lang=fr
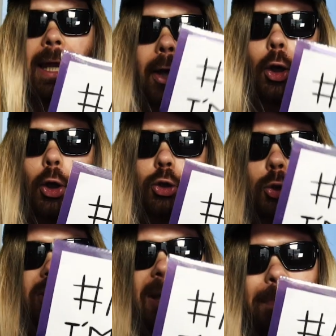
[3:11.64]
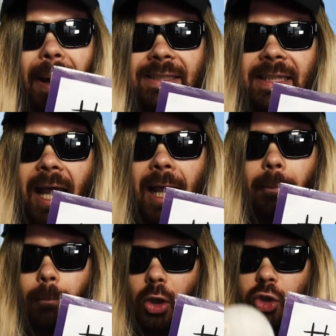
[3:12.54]
Eh oh, tu dis pas
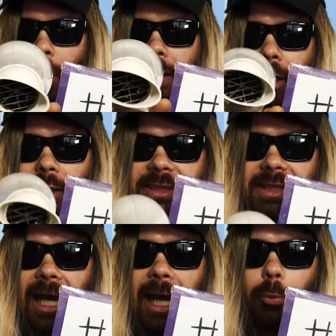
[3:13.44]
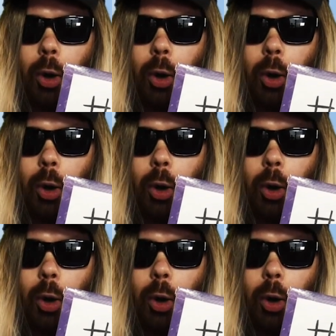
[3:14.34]
ça Moi, je suis un gangster,